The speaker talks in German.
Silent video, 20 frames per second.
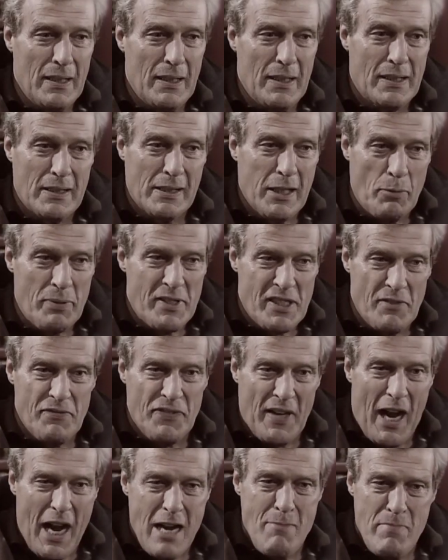Ich glaube, sie
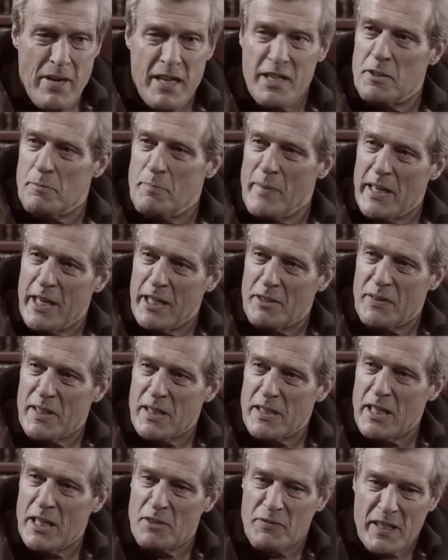verheimlicht mir
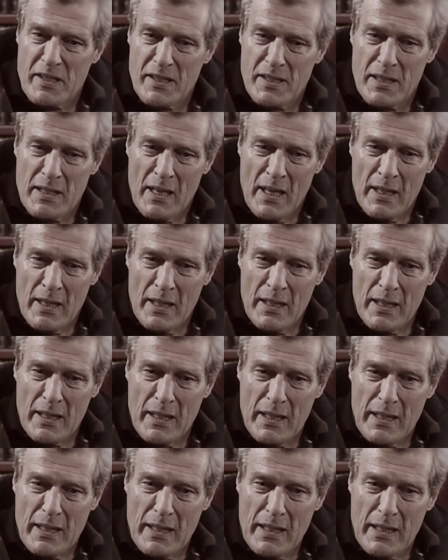etwas, etwas,
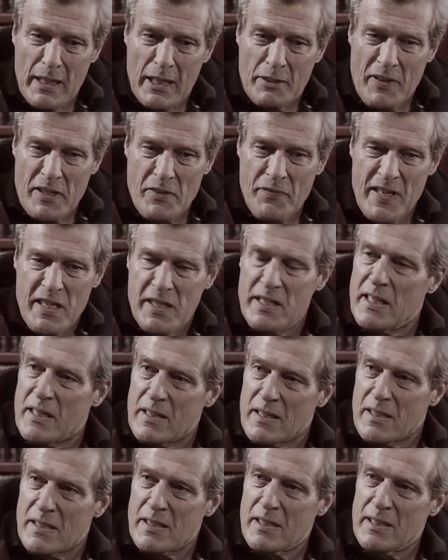etwas
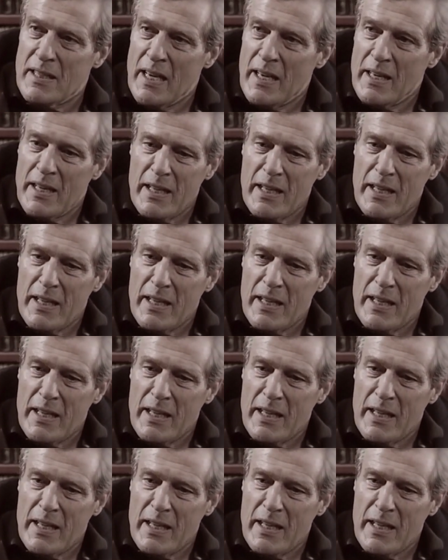Wichtiges.